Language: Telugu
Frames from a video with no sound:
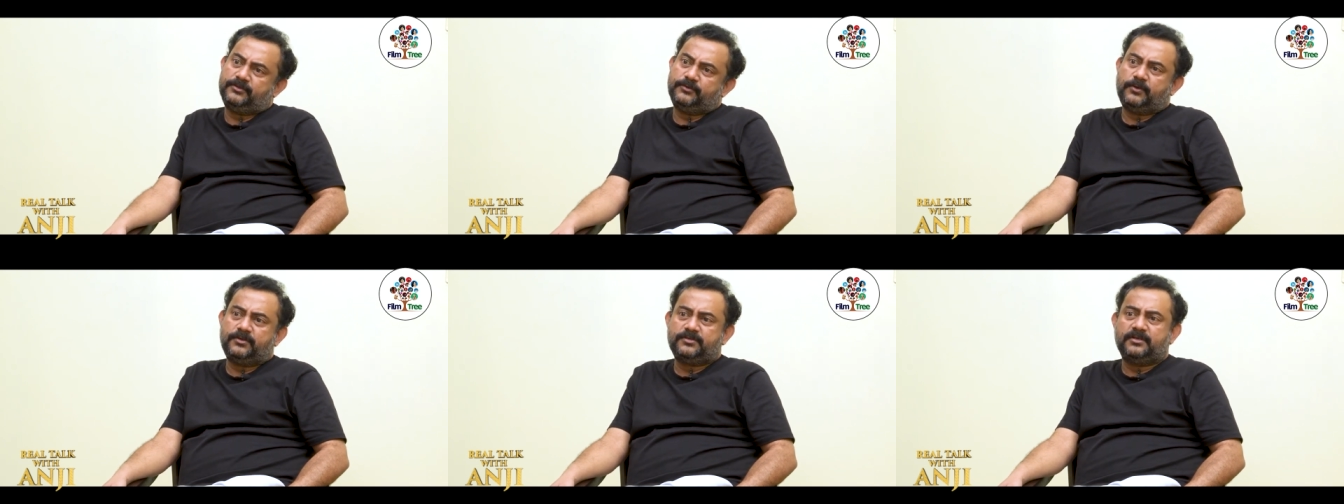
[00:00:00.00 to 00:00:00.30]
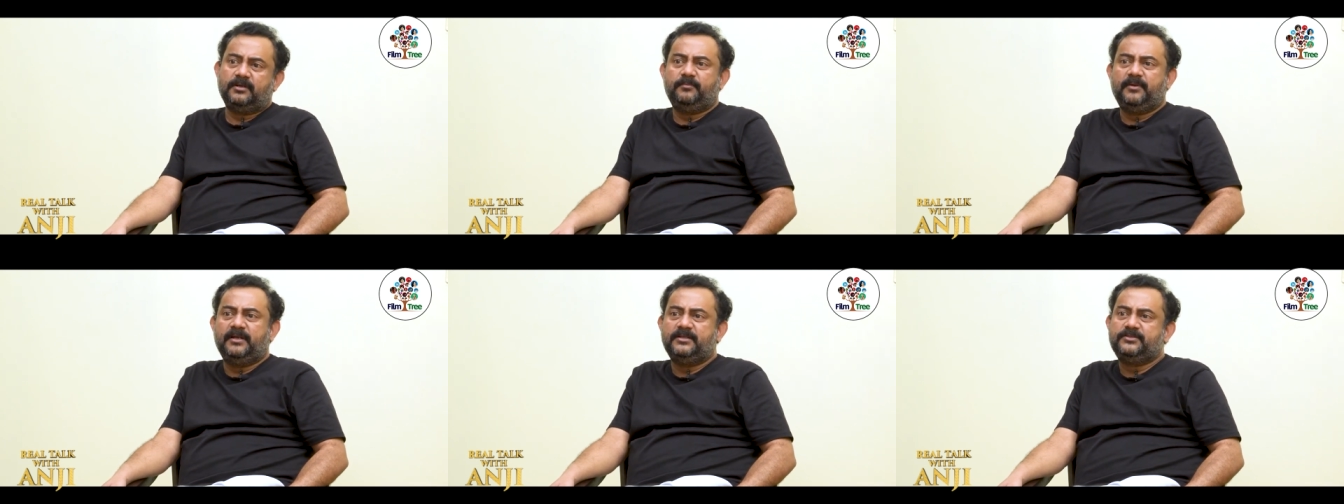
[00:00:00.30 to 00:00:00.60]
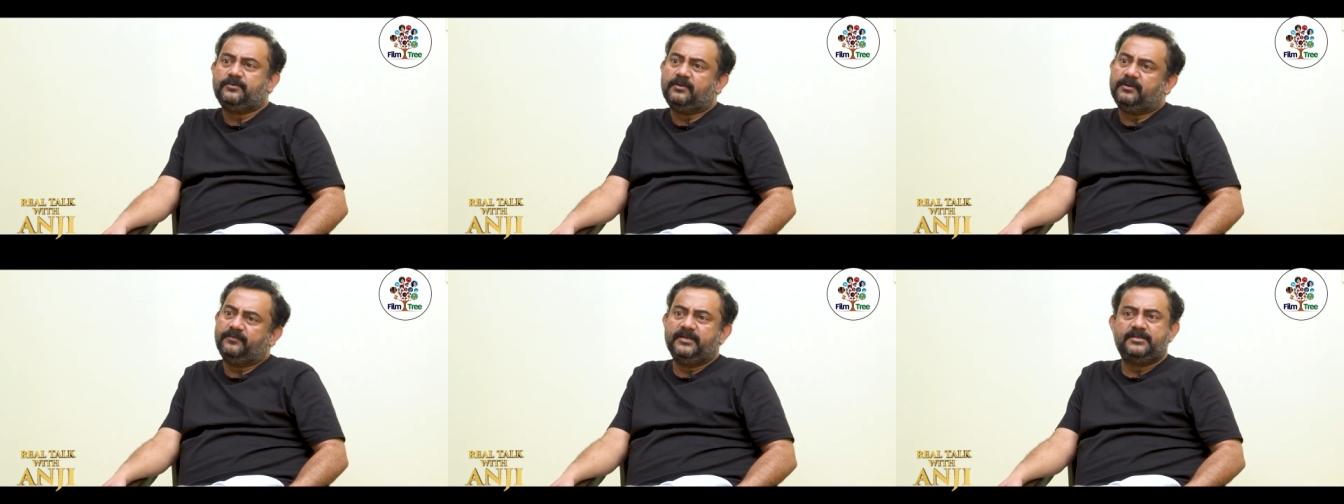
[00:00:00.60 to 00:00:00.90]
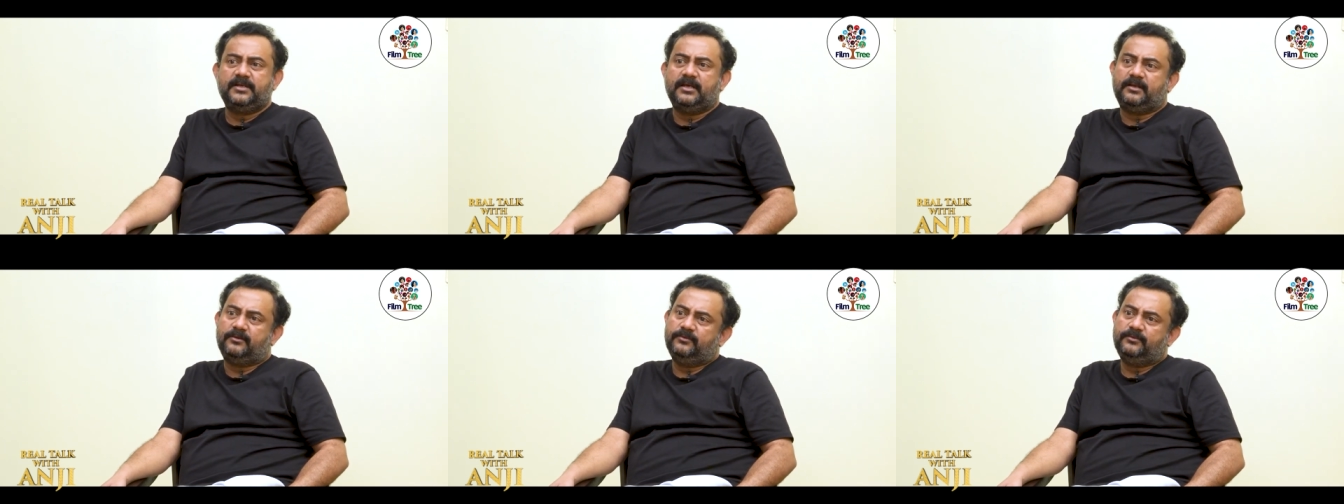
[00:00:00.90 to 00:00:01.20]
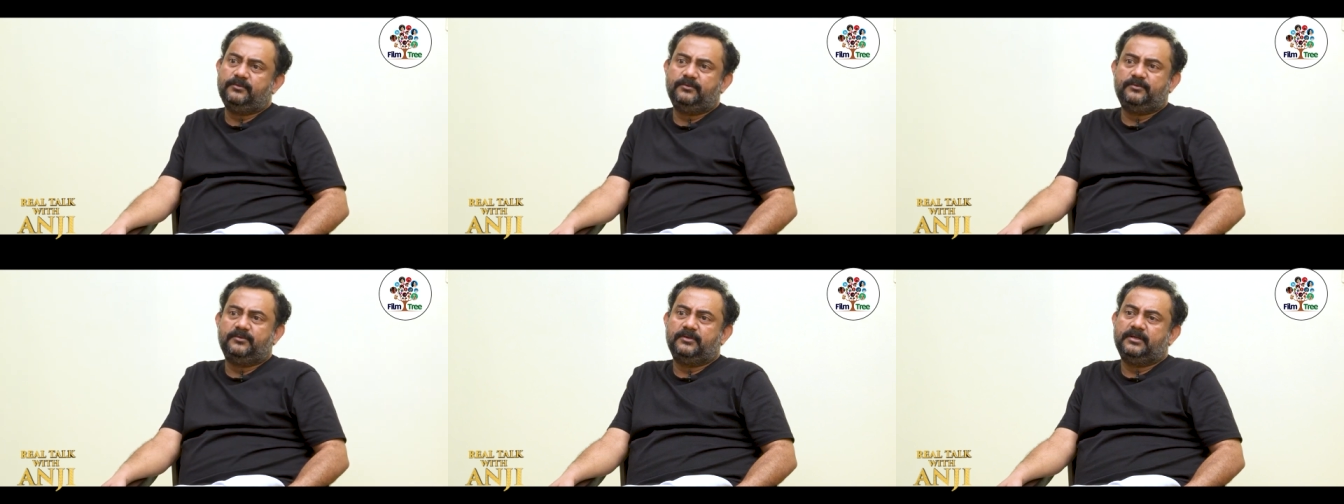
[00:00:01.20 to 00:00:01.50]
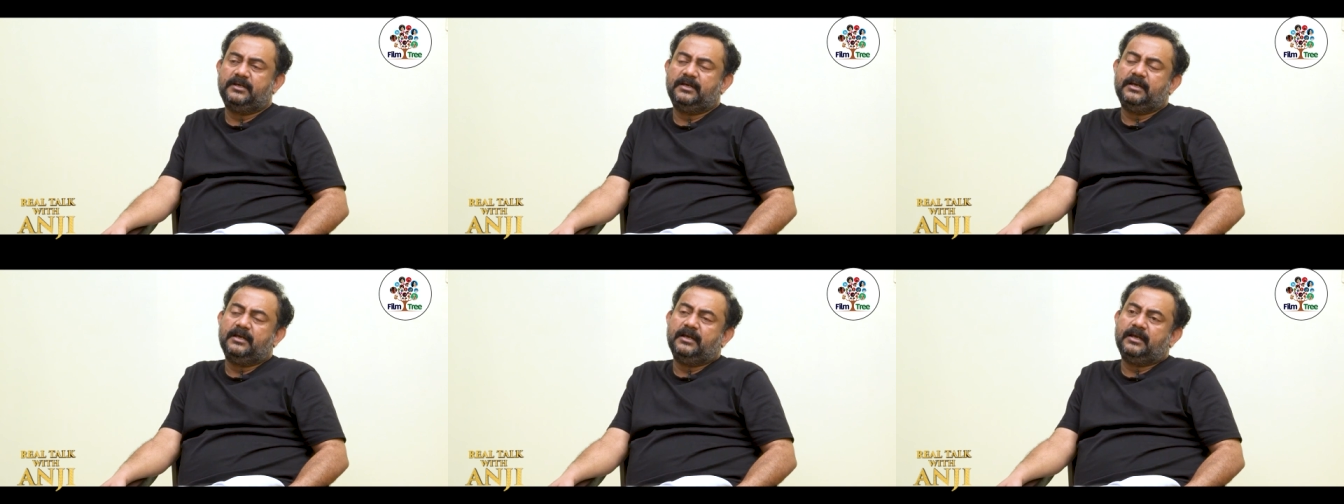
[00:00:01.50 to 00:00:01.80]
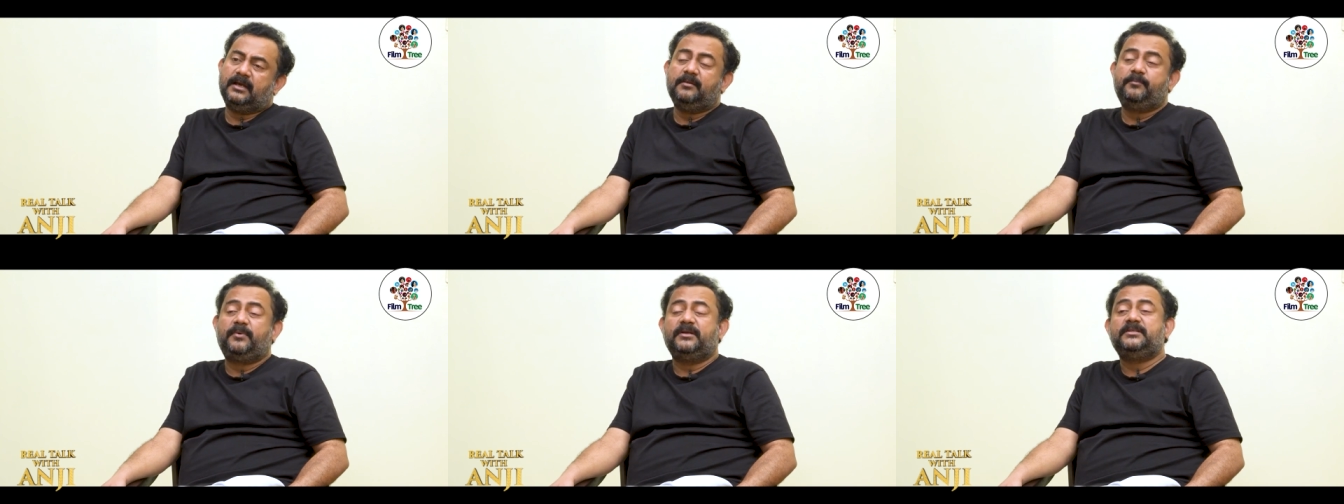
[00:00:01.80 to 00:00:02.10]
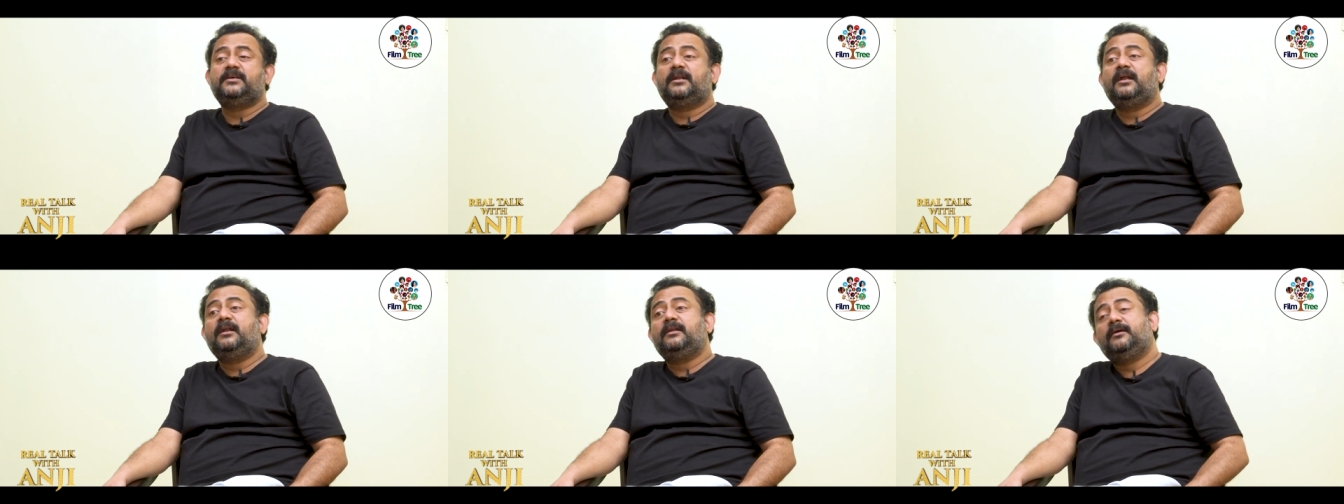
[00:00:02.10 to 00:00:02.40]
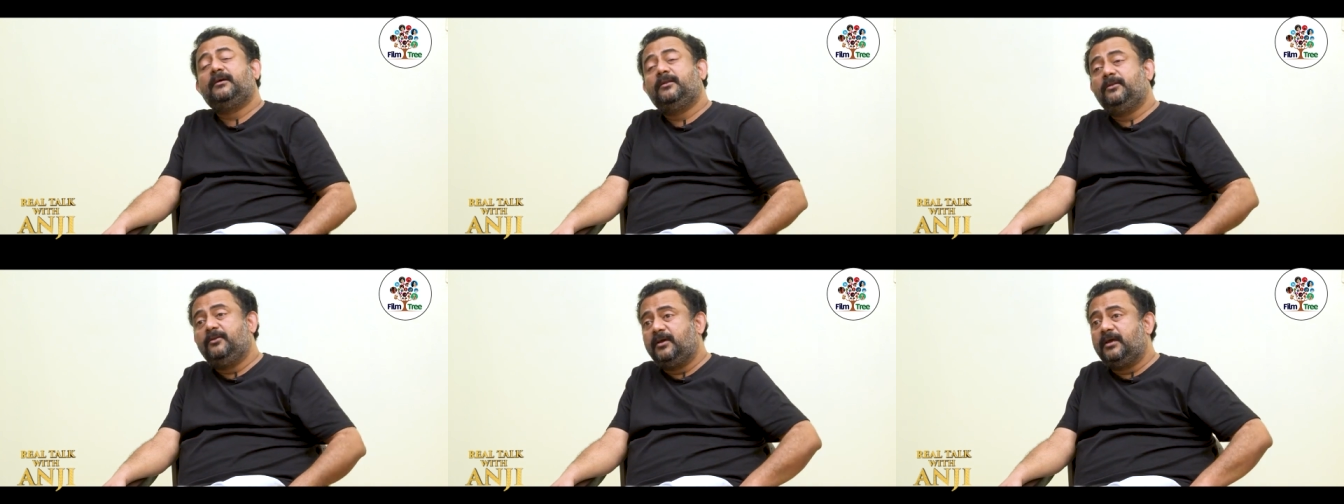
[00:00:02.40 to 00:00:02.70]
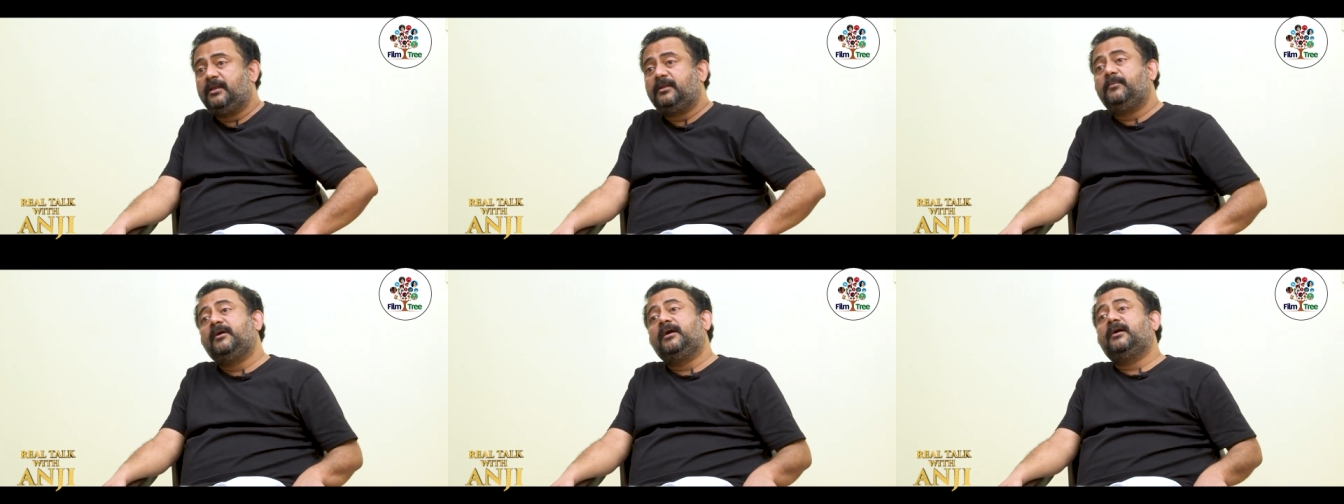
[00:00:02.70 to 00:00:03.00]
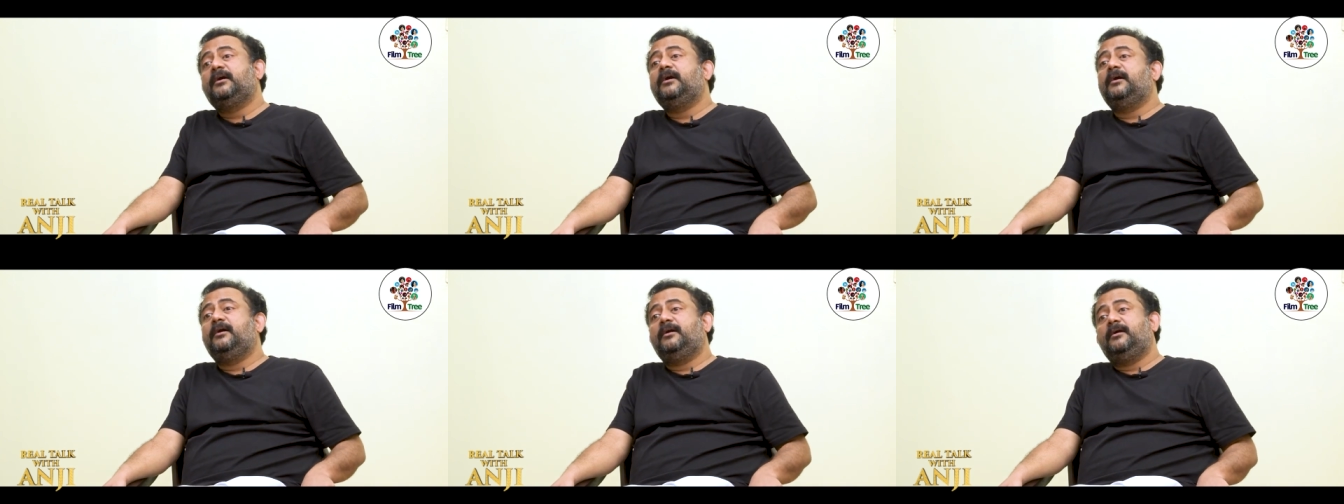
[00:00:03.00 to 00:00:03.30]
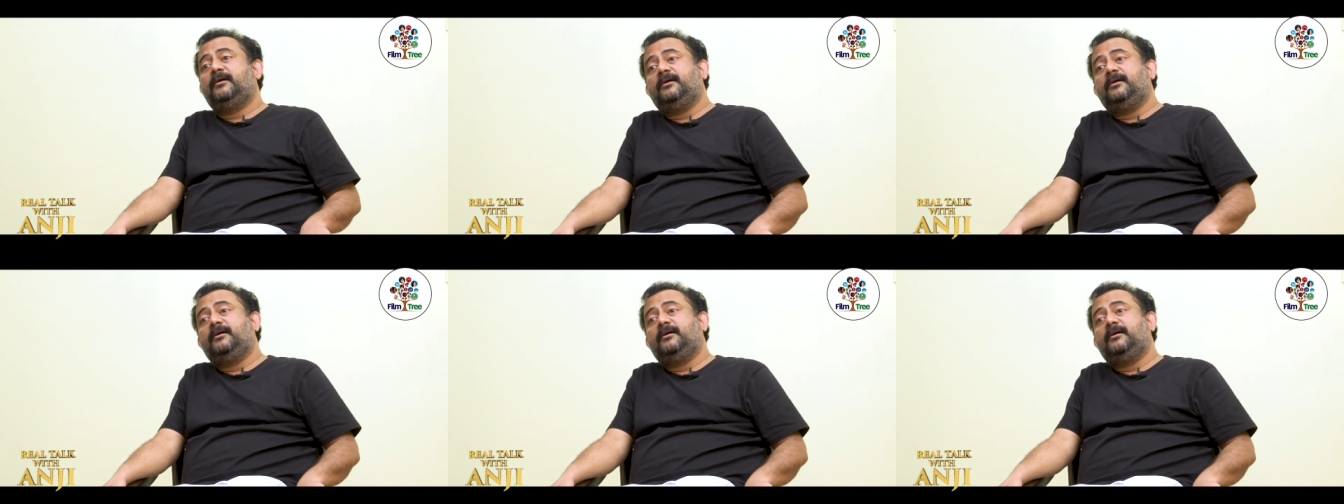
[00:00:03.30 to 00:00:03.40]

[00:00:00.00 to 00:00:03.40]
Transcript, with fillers: సోషల్ ప్లేస్ కూడా వేశారు కానీ పద్య నాటకంలో ఆయన బాగా